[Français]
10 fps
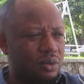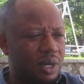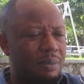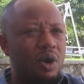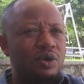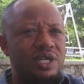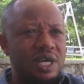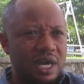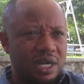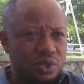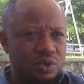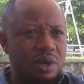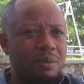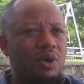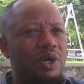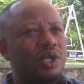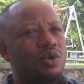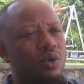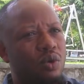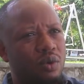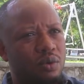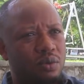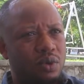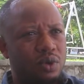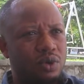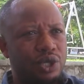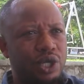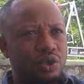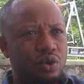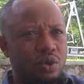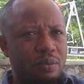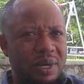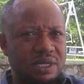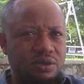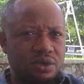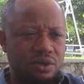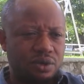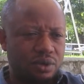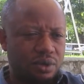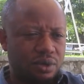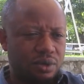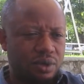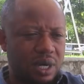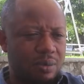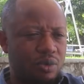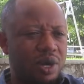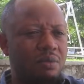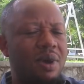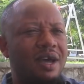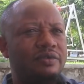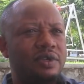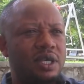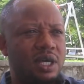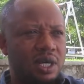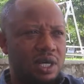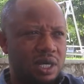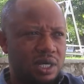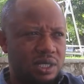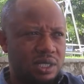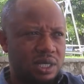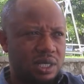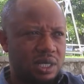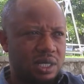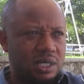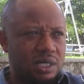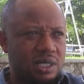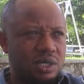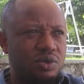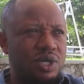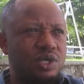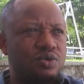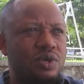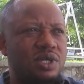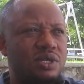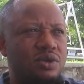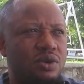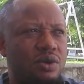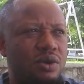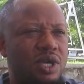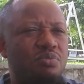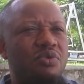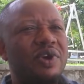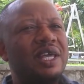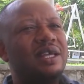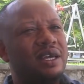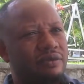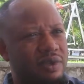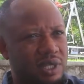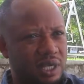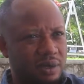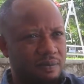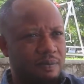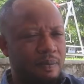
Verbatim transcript: les morts d'hier sont des morts de trop. De trop parce que, euh, à mon humble avis, ce sont des situations qui pouvaient être évitées